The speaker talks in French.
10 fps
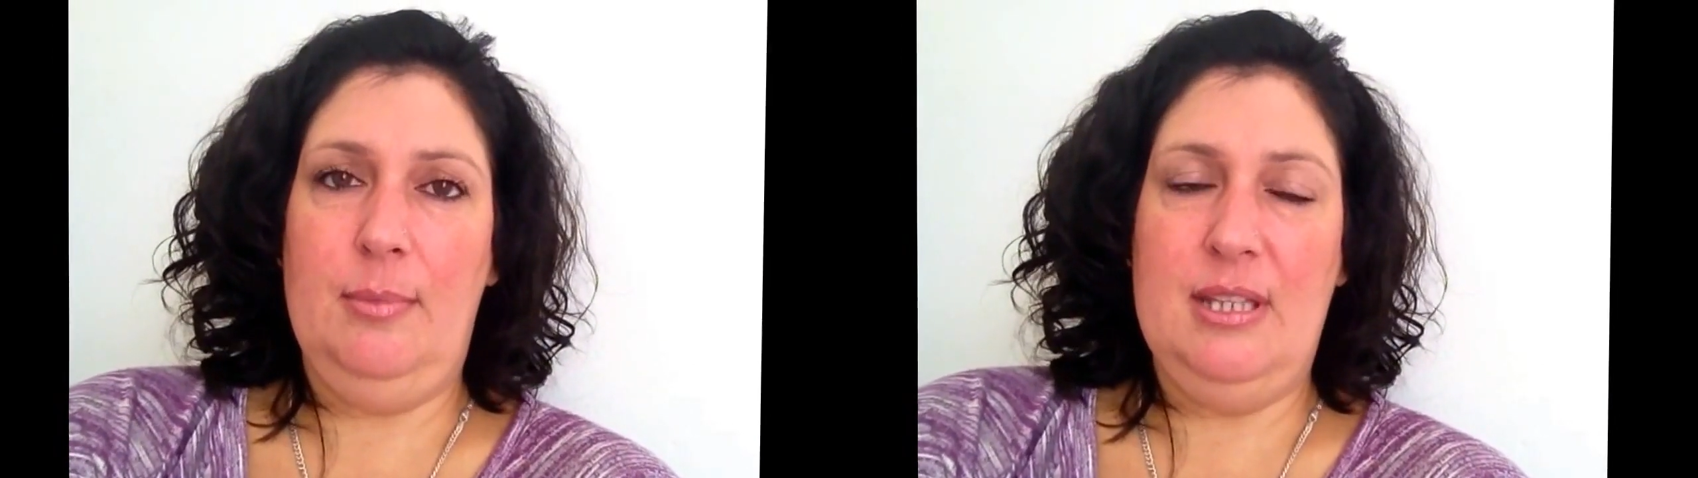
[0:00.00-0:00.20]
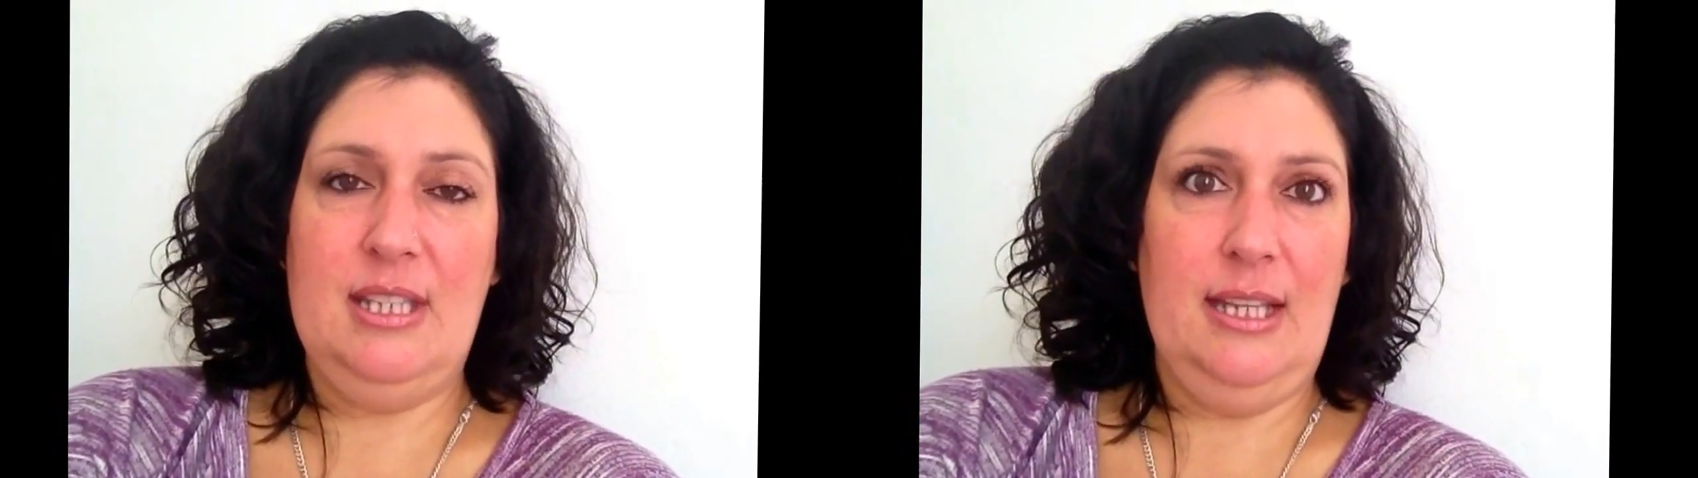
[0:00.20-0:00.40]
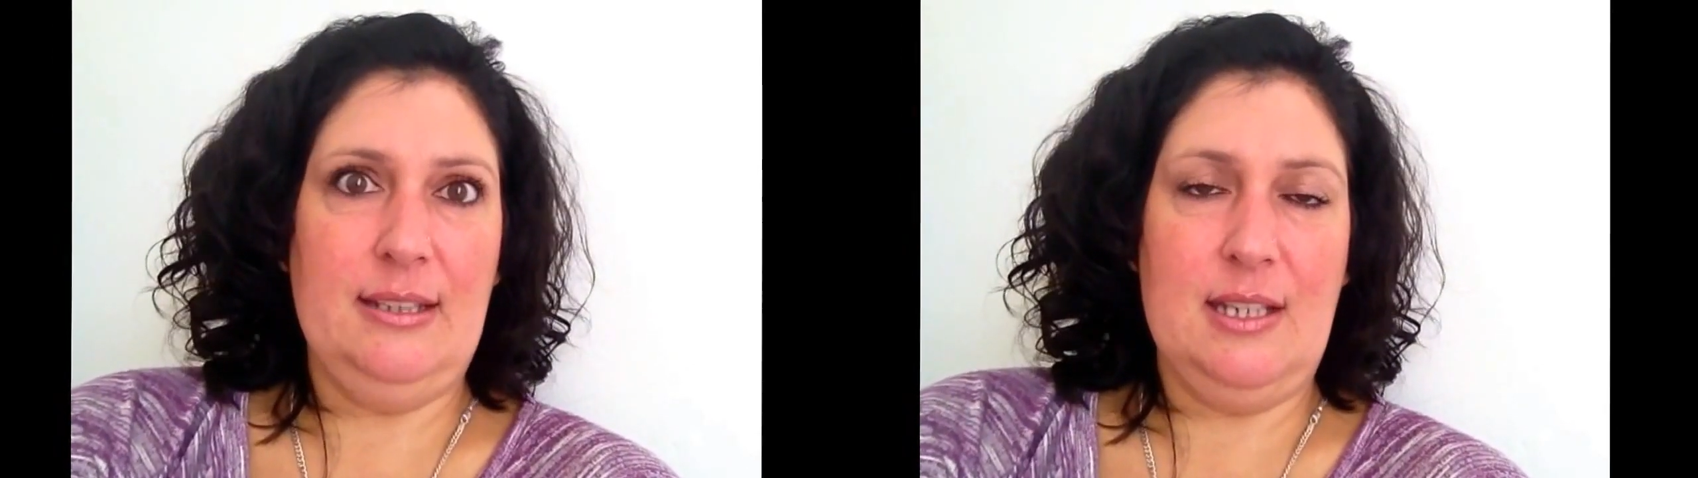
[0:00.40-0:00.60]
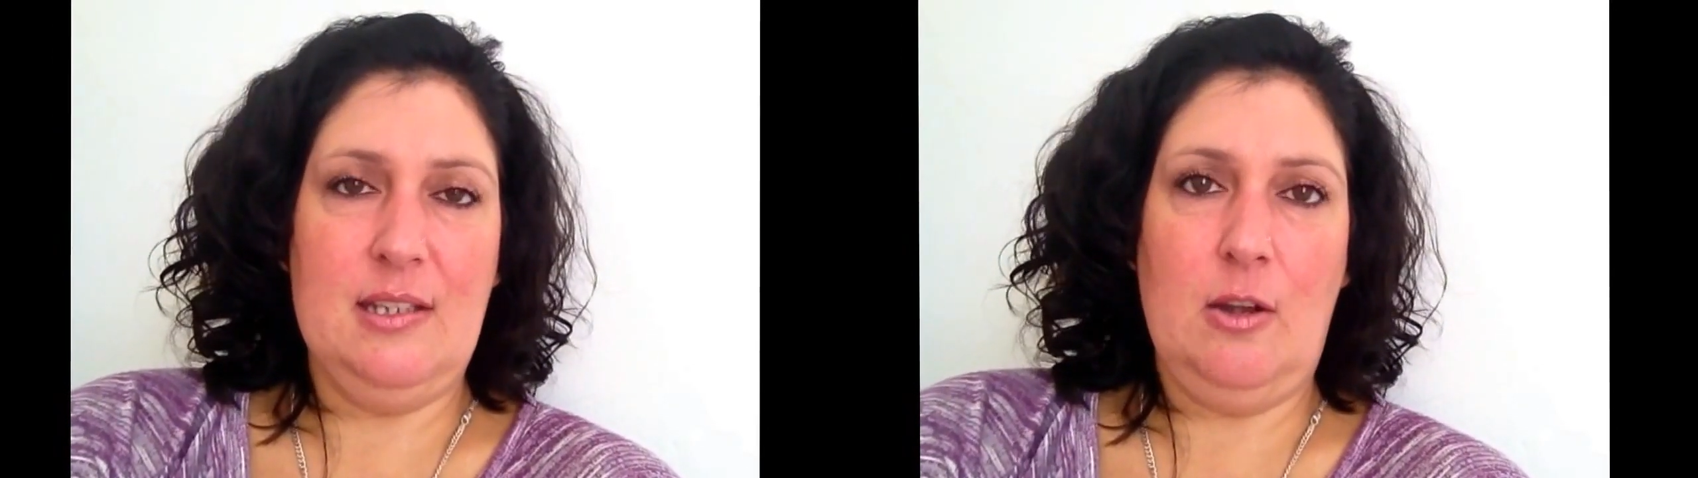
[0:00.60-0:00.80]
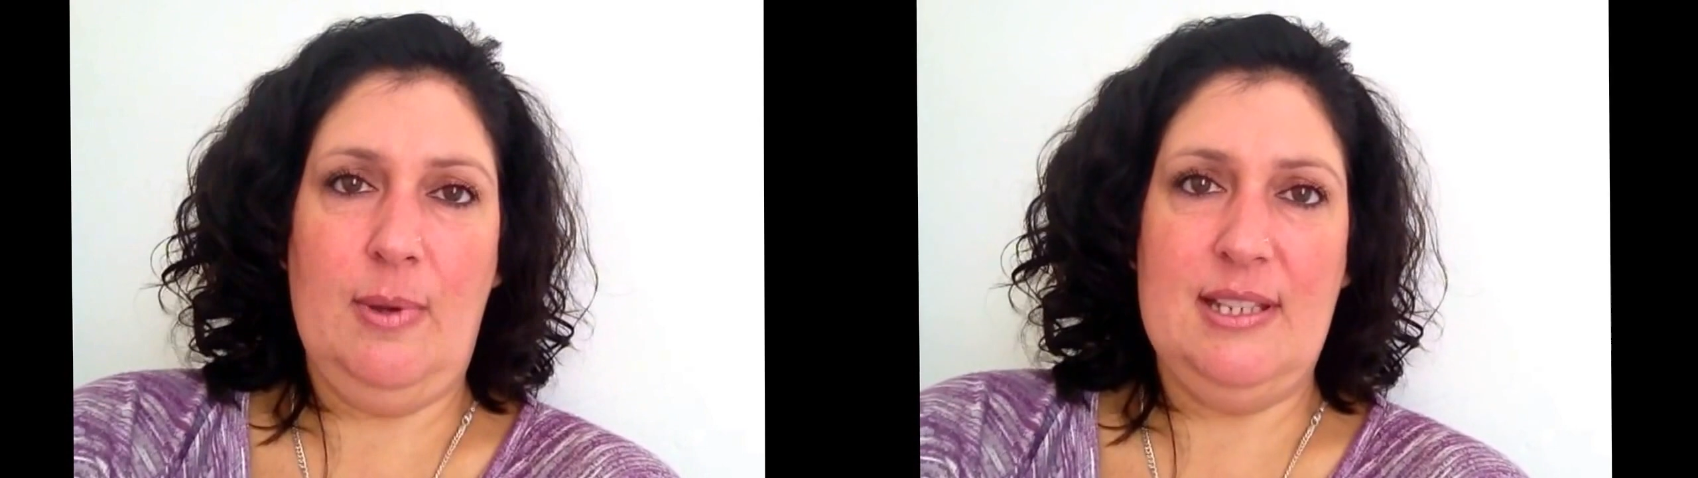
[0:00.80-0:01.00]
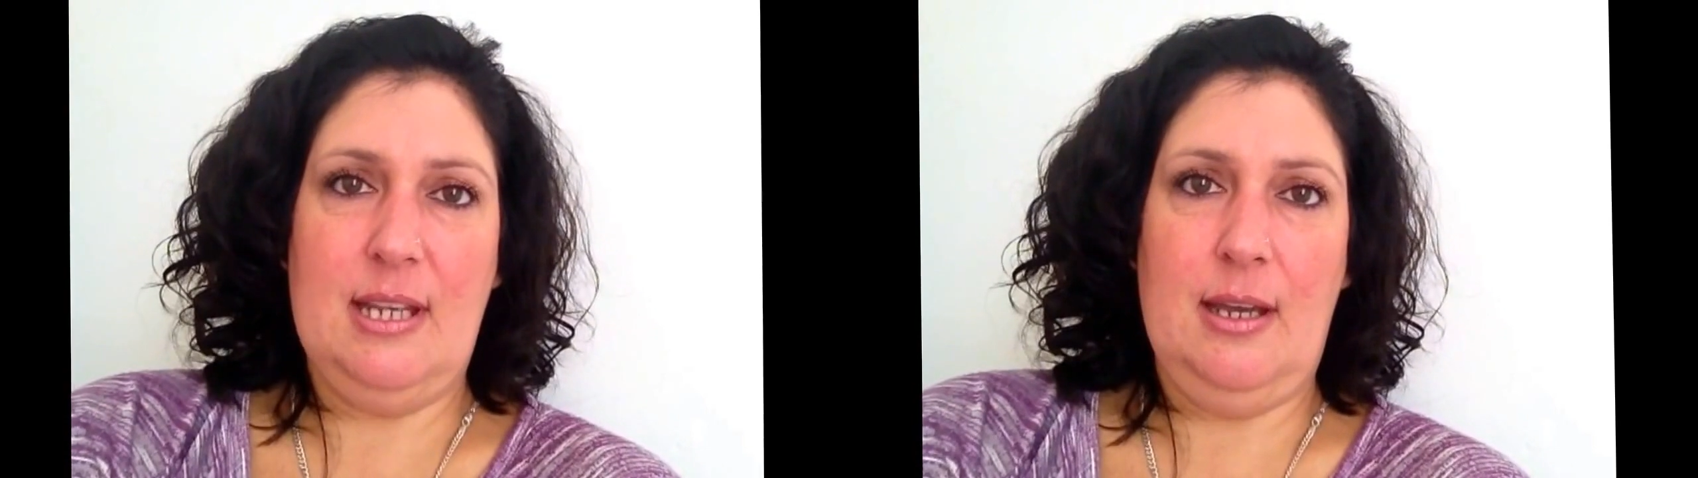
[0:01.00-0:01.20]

mes cicatrices commencent